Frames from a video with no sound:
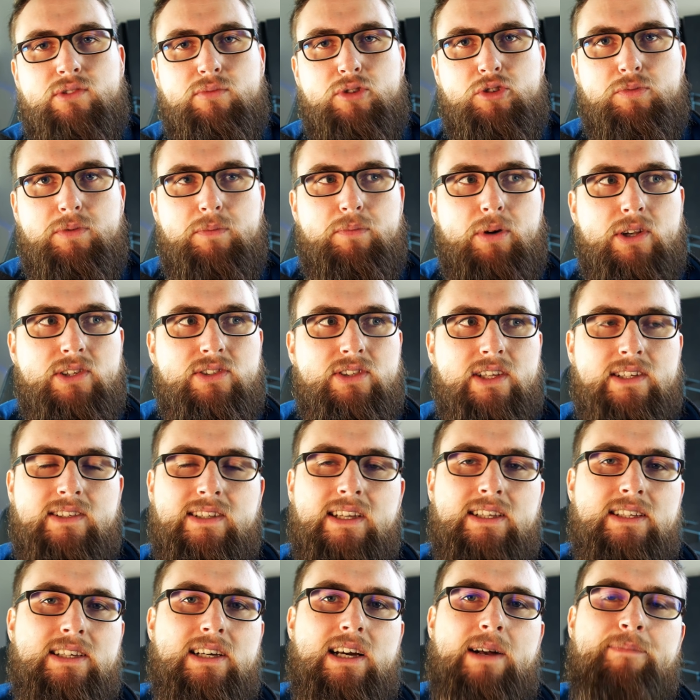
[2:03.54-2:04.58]
zum Beispiel Post
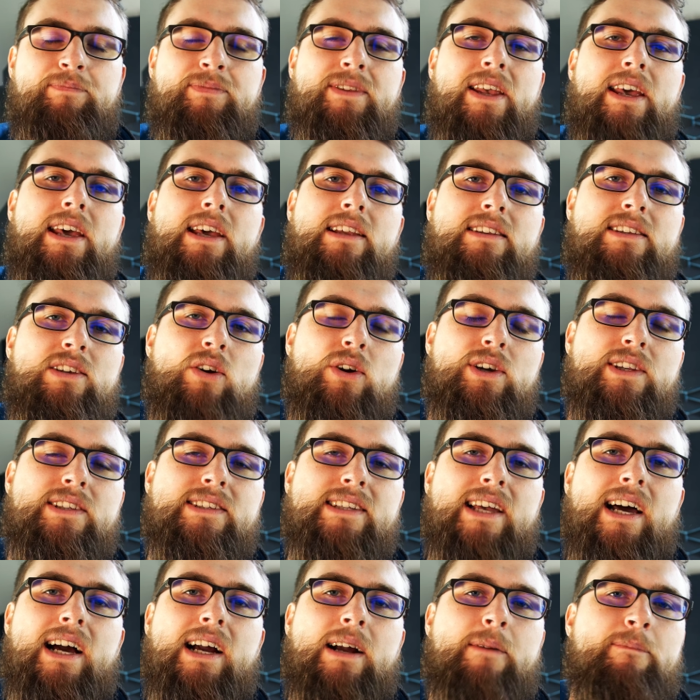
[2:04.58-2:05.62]
etc., die euch
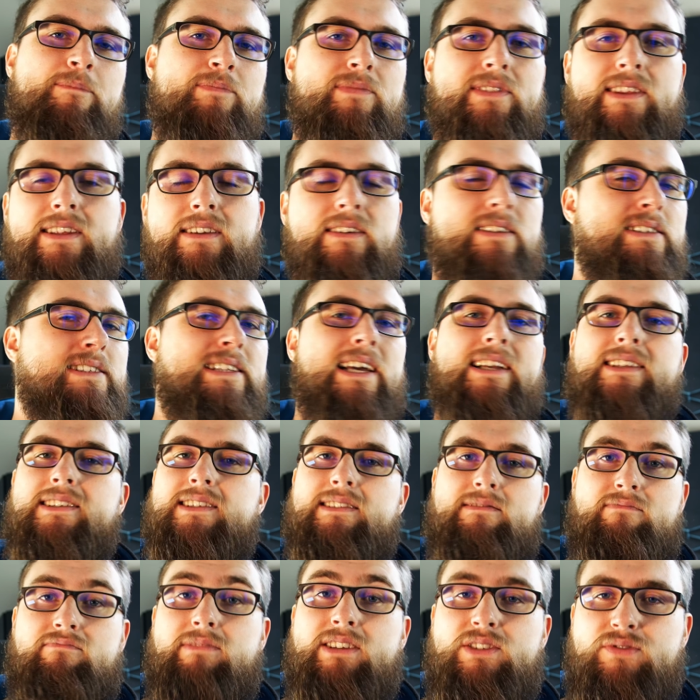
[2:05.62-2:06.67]
sagen,
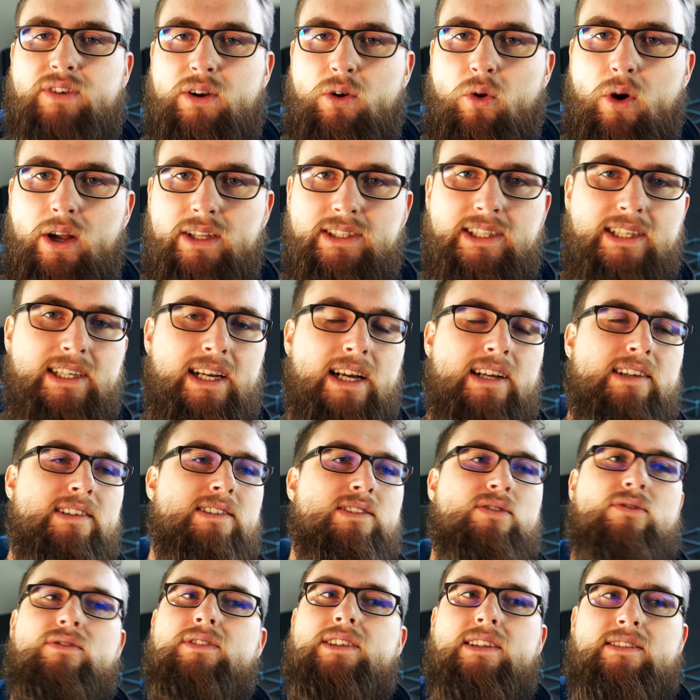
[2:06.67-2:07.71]
dass was verloren gegangen
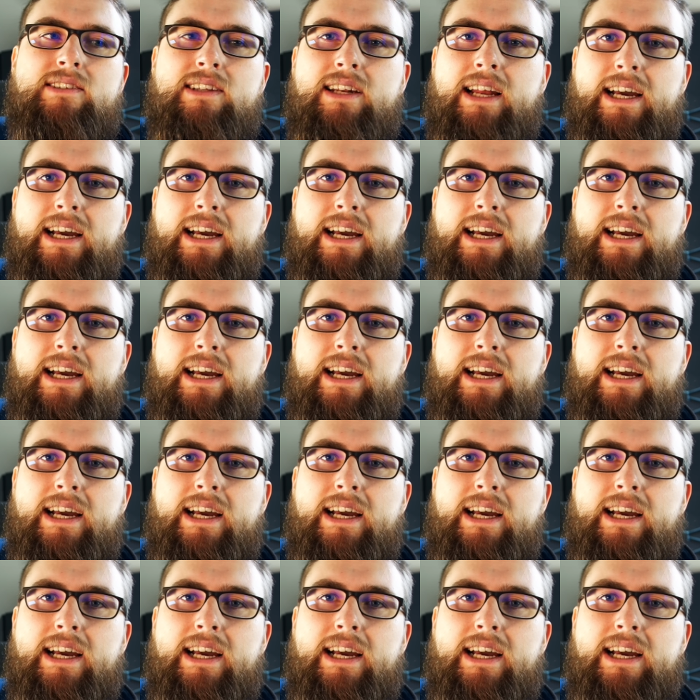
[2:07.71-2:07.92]
ist und dass sie